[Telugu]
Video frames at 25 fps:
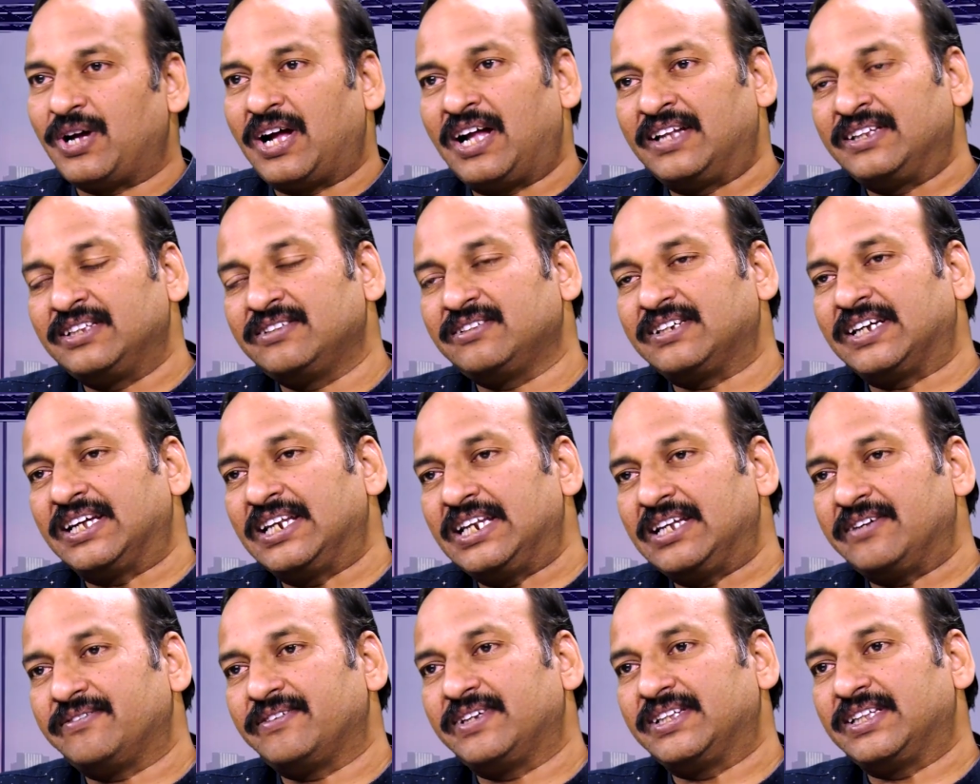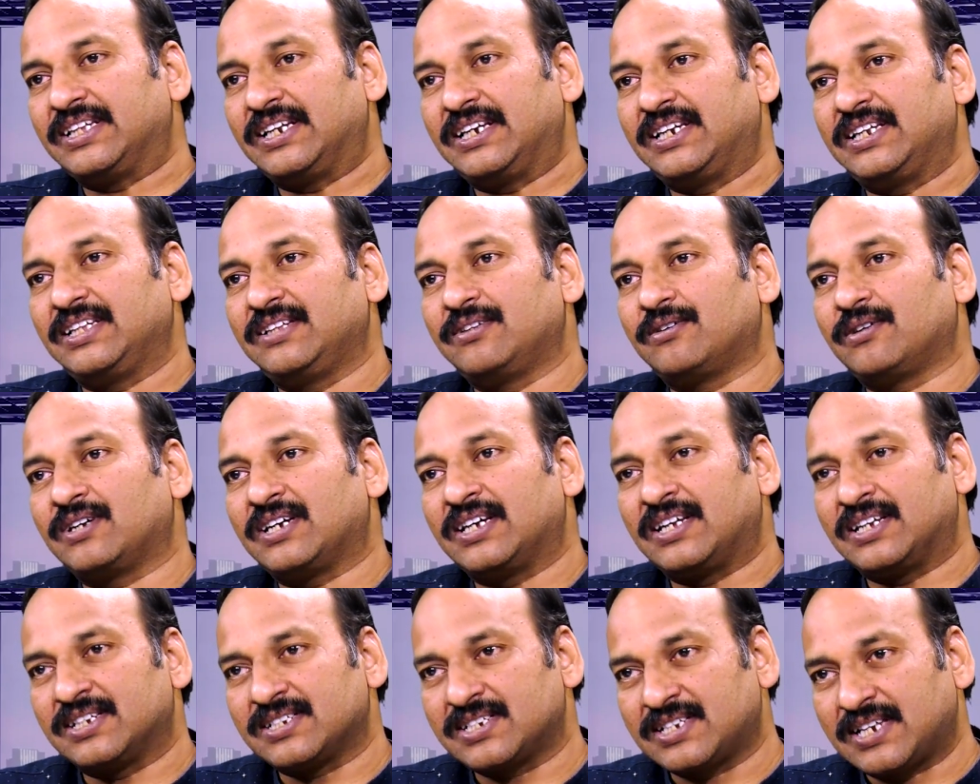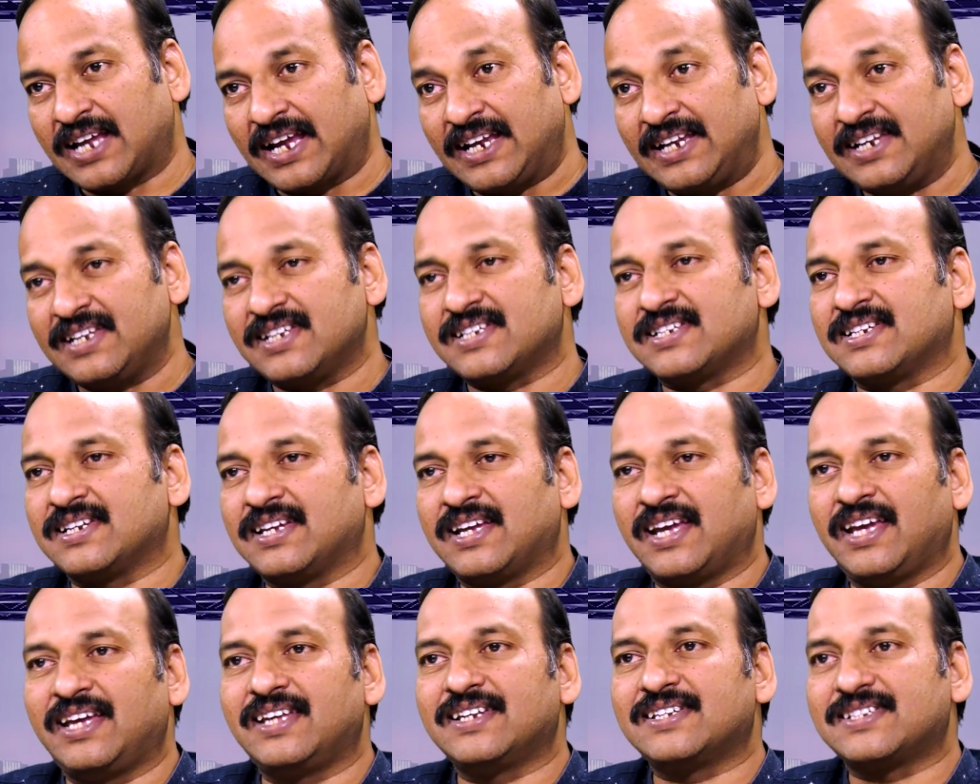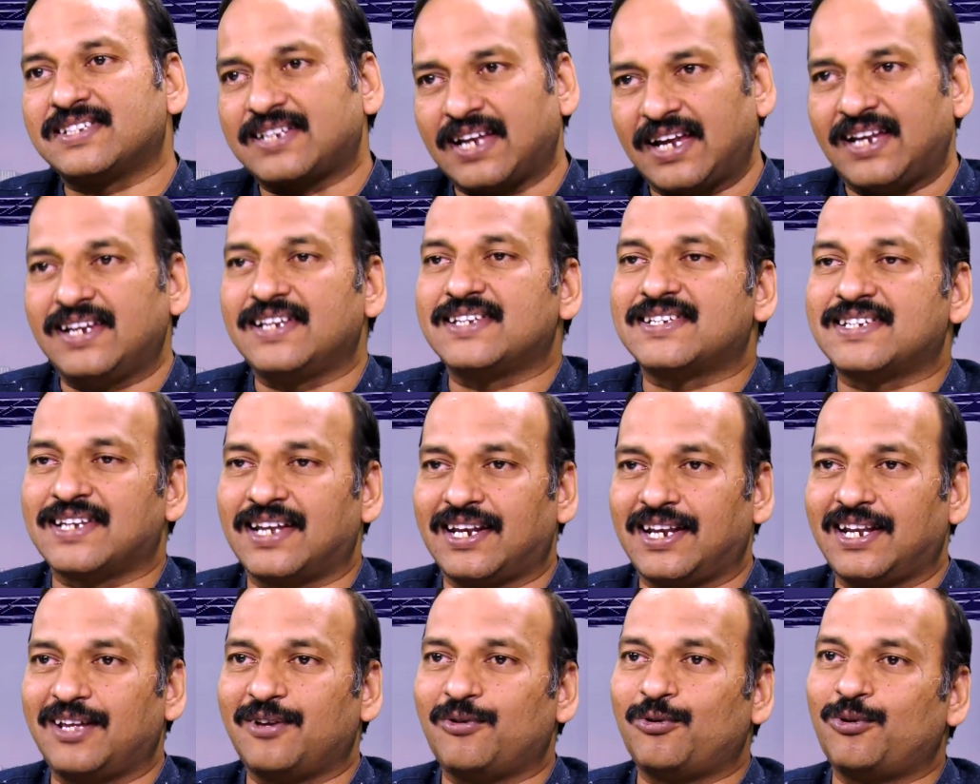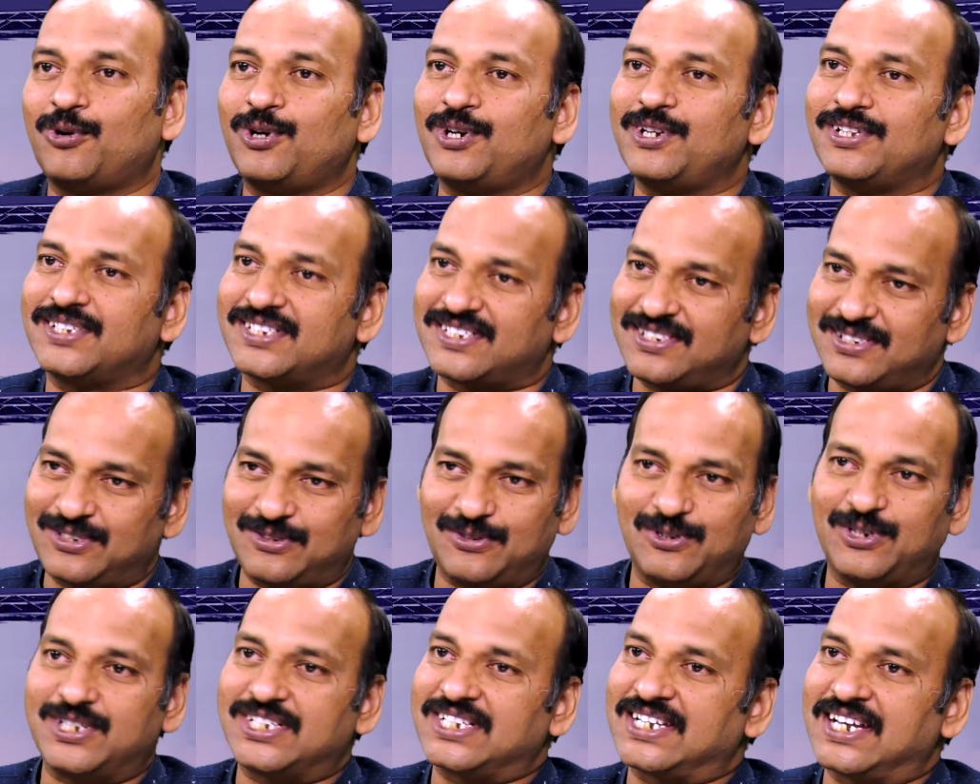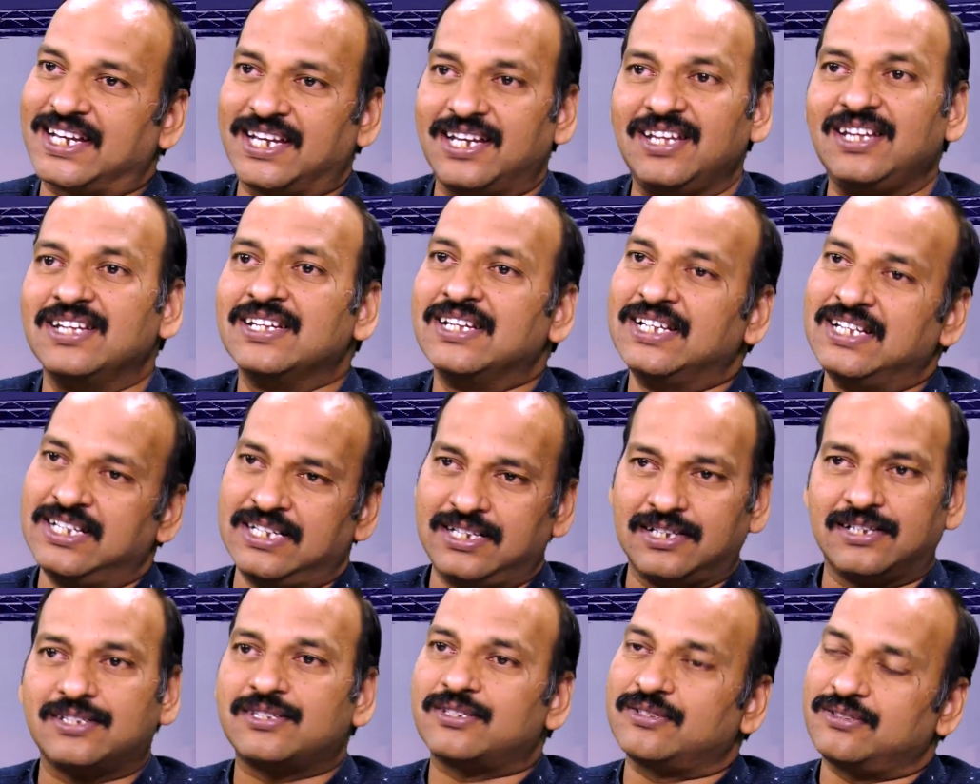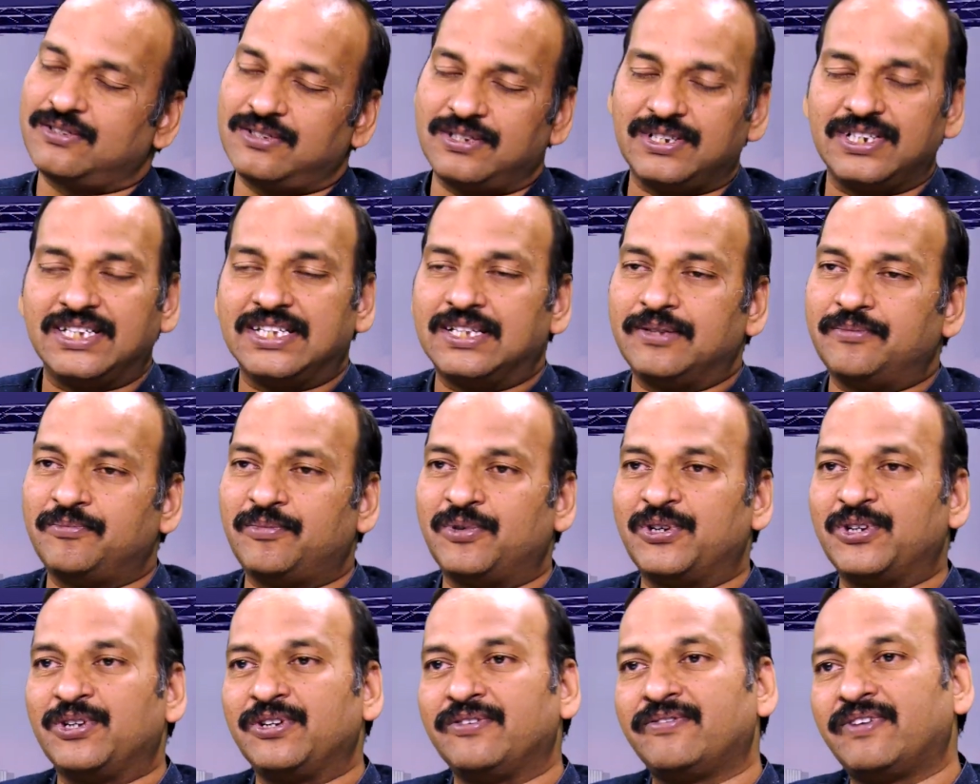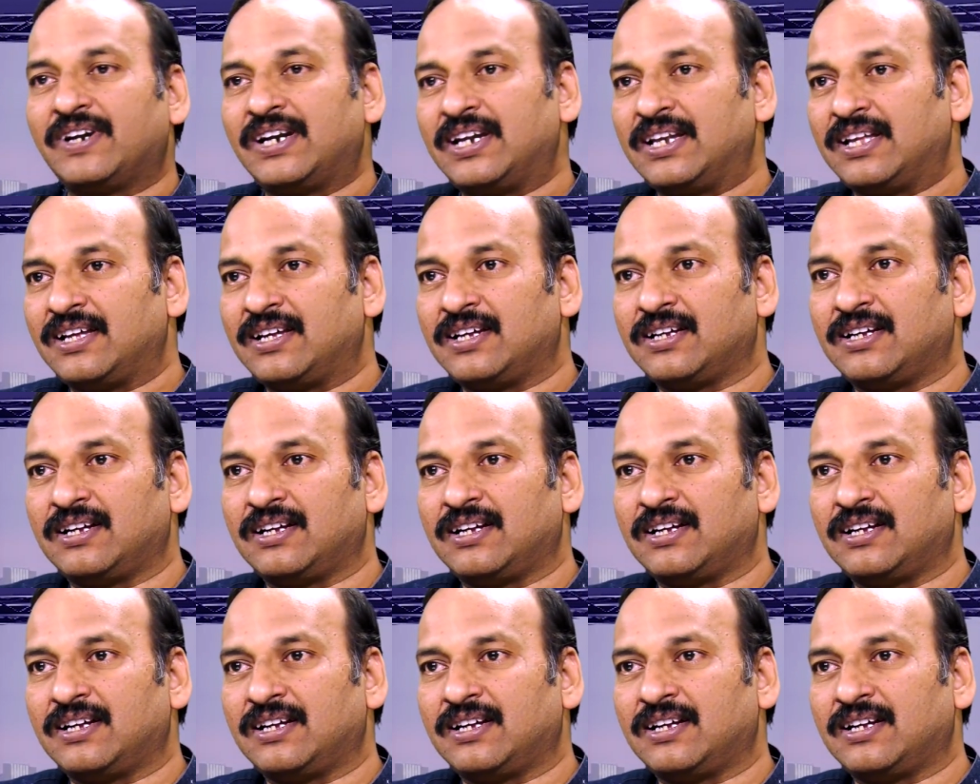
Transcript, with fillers: అందుకని ఏమైందంటే ఇది ఒక స్టైలిష్ హెయిర్ స్టైలిష్ అనే ఓడ్స్ వచ్చాయి సో ఇప్పుడు ఇవాళ